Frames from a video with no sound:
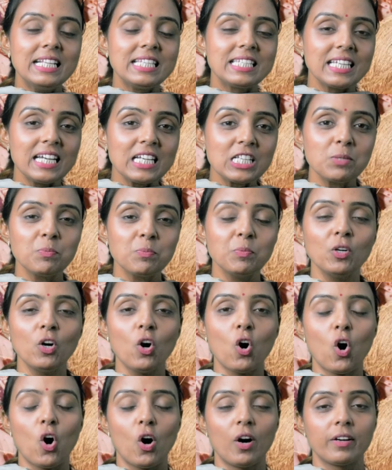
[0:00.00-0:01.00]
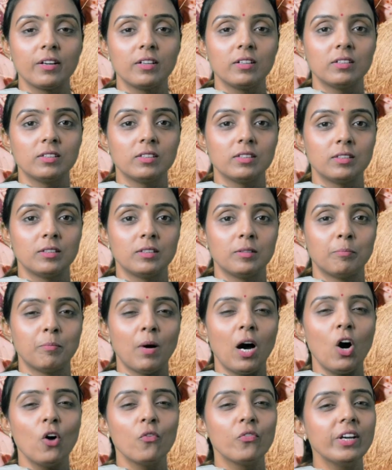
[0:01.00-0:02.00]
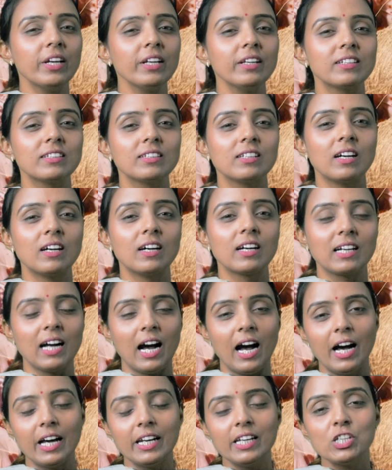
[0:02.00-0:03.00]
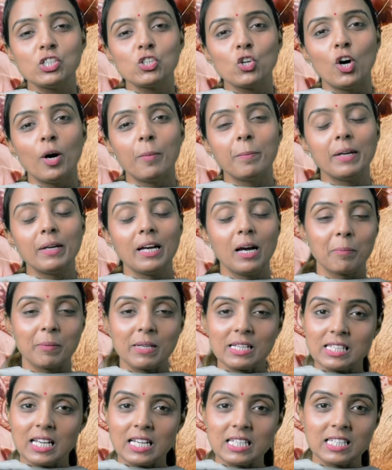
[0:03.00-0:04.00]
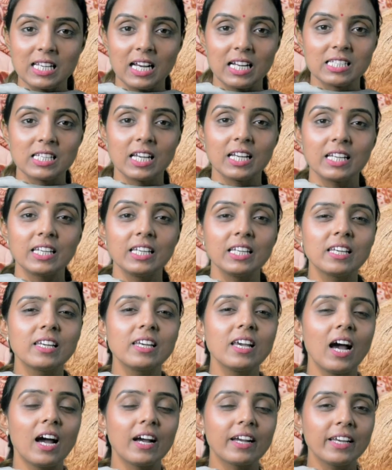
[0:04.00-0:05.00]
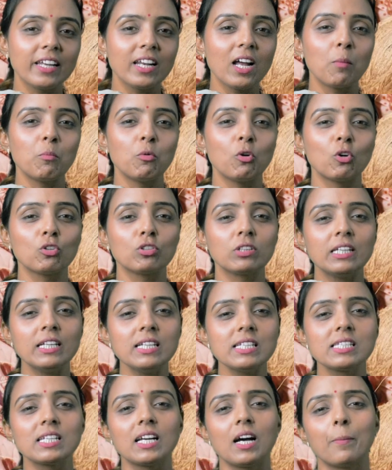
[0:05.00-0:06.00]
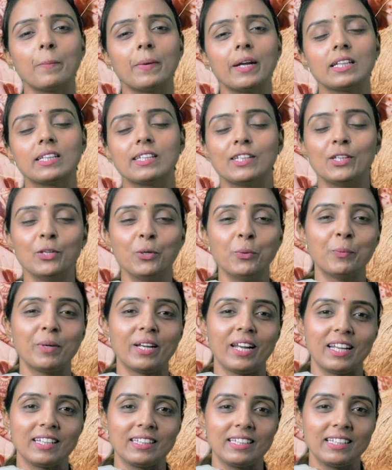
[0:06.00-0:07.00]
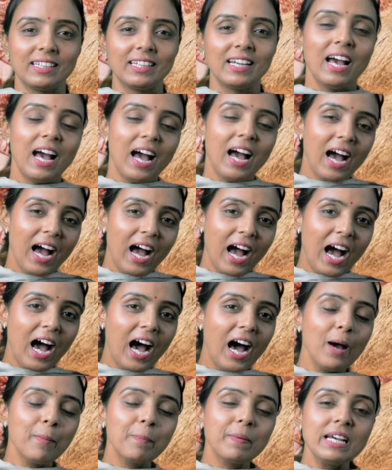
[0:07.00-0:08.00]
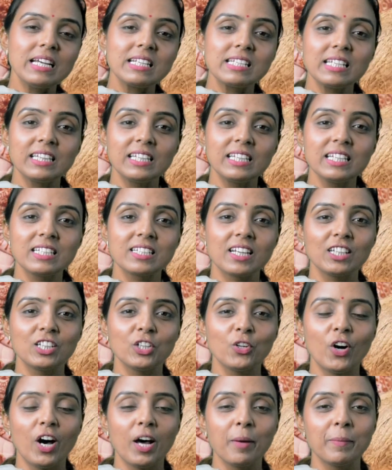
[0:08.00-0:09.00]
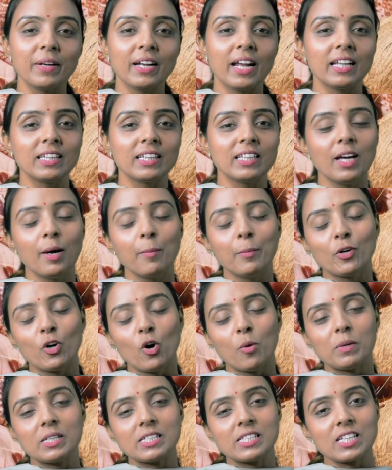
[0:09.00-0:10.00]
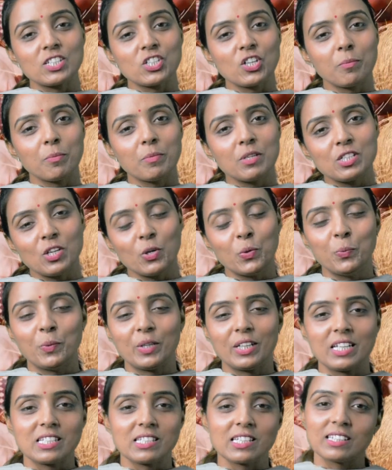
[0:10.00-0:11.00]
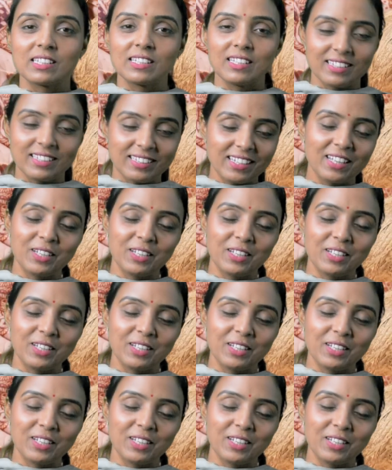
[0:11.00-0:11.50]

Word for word: दिलचस्प और भावभीन कहानी जो हमने आपके साथ साझा की कि आखिर हम लोग तीज का व्रत क्यों मनाते हैं आप कैसे तीज का त्यौहार मनाते हैं हमें कमेंट सेक्शन में ज़रूर बता सकते हैं